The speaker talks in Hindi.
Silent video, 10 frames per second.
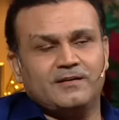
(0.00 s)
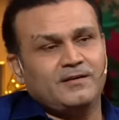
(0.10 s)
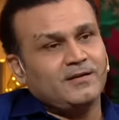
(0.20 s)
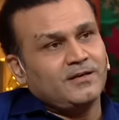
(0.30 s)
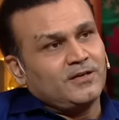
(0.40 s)
था
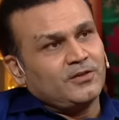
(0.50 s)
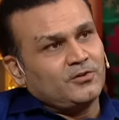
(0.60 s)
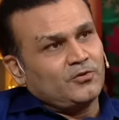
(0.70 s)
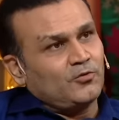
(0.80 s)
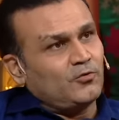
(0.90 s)

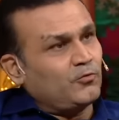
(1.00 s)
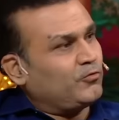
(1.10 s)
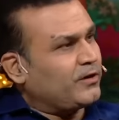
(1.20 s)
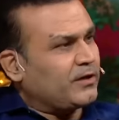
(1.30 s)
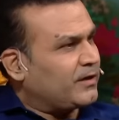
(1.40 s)
तो
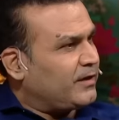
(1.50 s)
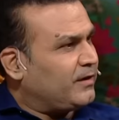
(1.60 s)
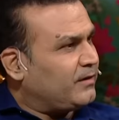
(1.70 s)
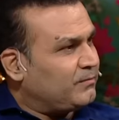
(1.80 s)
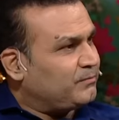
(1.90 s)
उन्होंने कहा
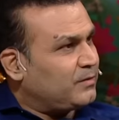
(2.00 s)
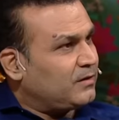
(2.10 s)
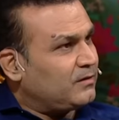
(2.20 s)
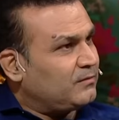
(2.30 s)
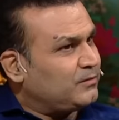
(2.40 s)
कि
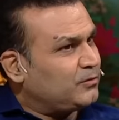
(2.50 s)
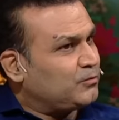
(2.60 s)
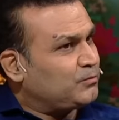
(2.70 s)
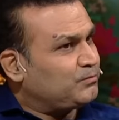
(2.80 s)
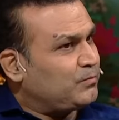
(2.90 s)
वीरू
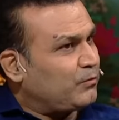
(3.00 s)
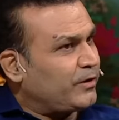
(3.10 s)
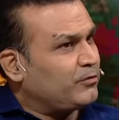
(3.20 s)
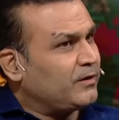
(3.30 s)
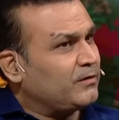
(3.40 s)

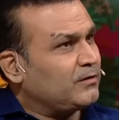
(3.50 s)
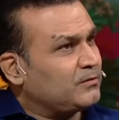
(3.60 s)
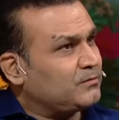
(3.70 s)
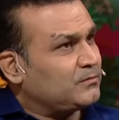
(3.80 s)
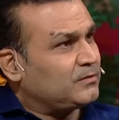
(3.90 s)
व्हाट यू थिंक यू नो
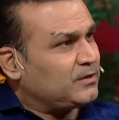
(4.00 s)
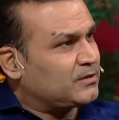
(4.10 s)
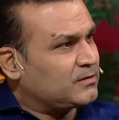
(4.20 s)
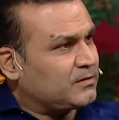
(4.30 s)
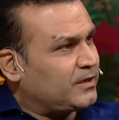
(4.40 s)
दिस
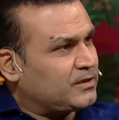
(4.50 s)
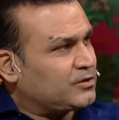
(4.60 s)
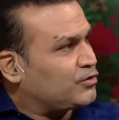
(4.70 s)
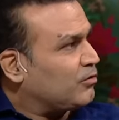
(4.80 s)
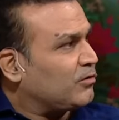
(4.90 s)
किड्स
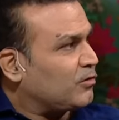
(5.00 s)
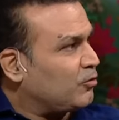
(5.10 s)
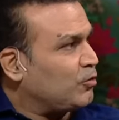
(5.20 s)
शुड नॉट गो